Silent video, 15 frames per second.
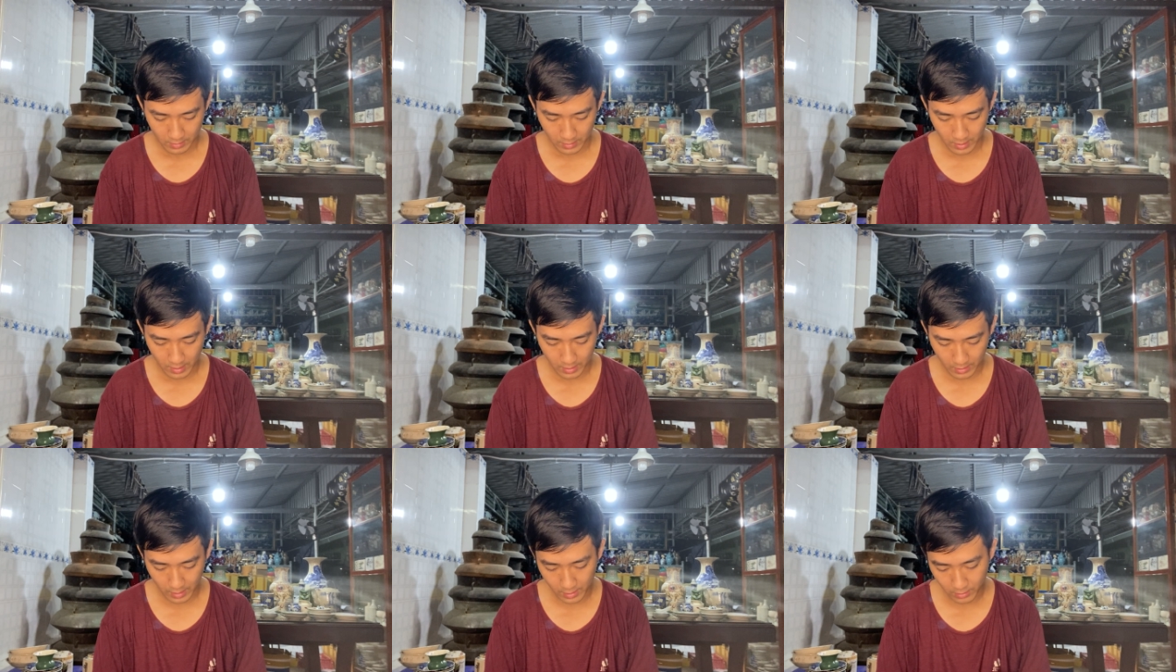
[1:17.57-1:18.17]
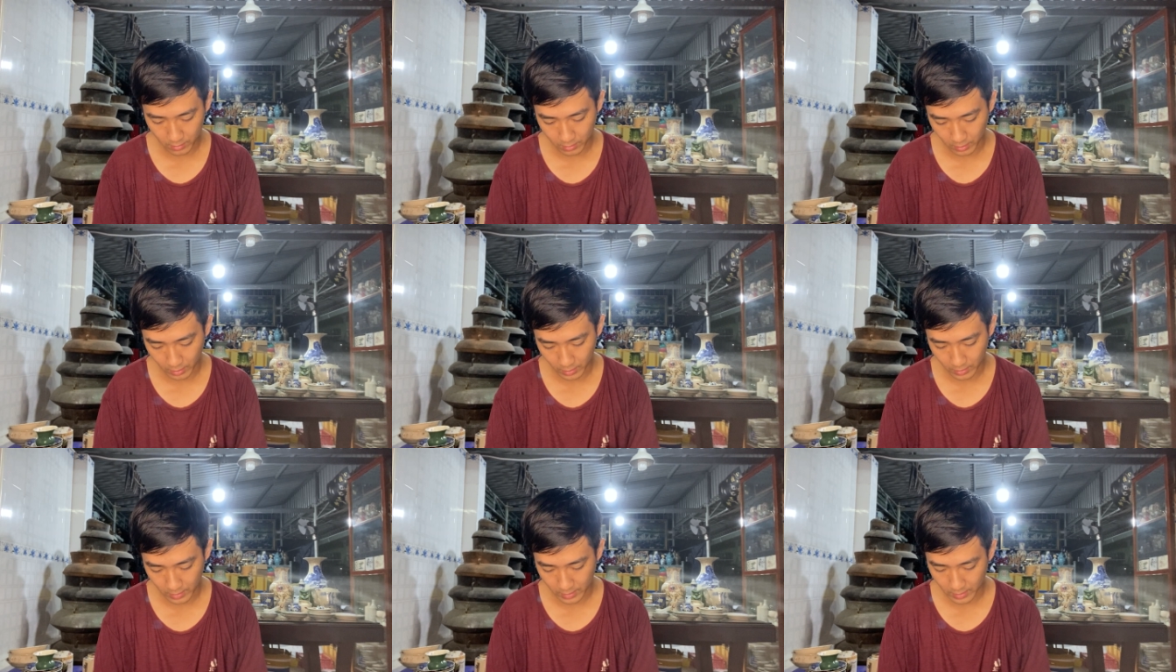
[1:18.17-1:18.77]
dĩa này có đường
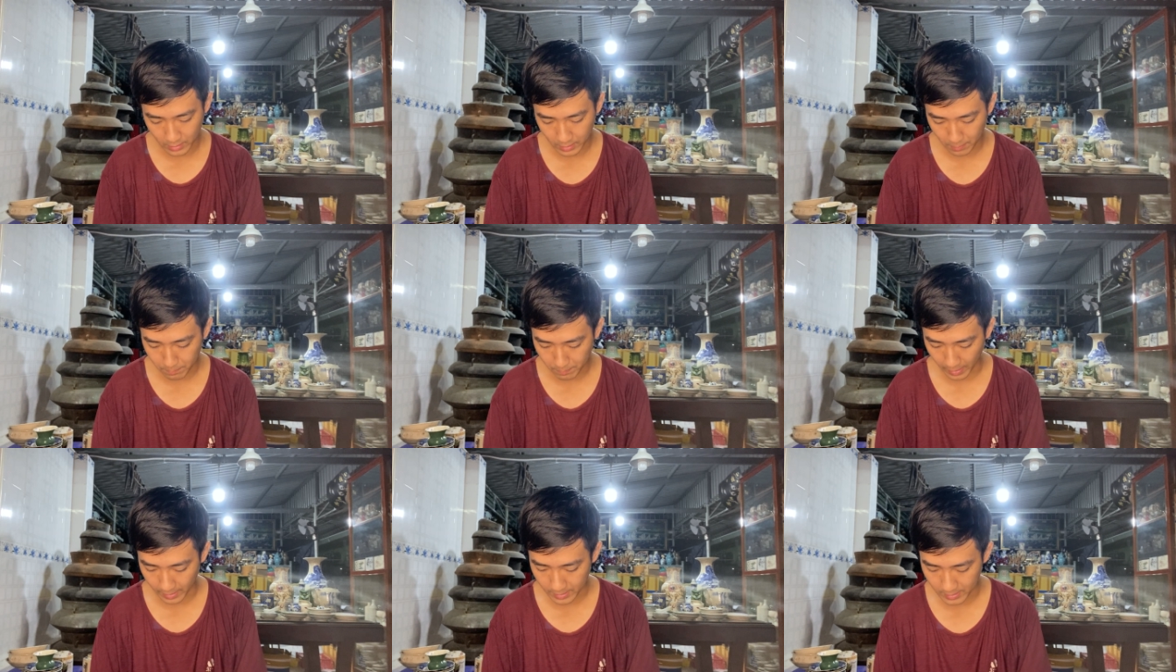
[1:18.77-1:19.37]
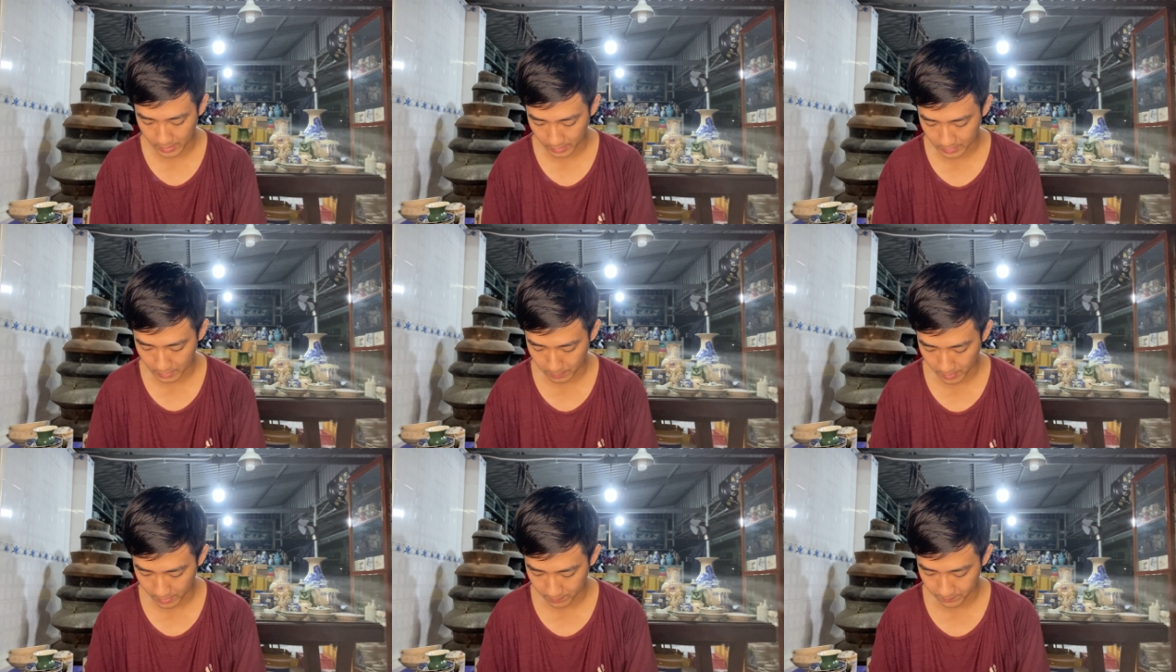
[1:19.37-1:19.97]
kính là 9.7 cm